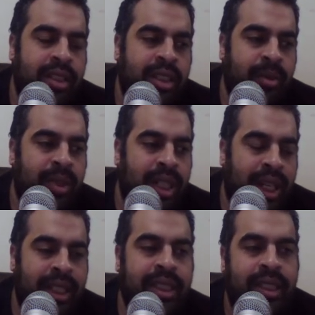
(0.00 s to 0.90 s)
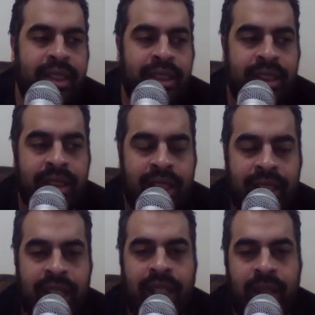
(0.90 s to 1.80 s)
تعمل اعاده
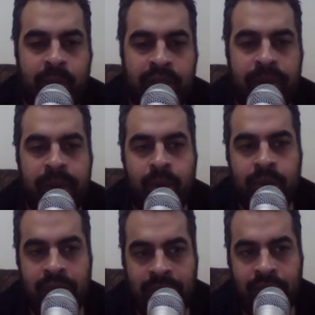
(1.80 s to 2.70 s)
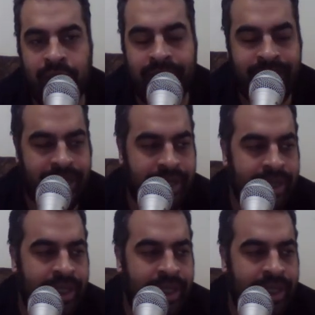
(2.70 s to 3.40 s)
هيكله للمرتبات وتناقش حاجه زي كده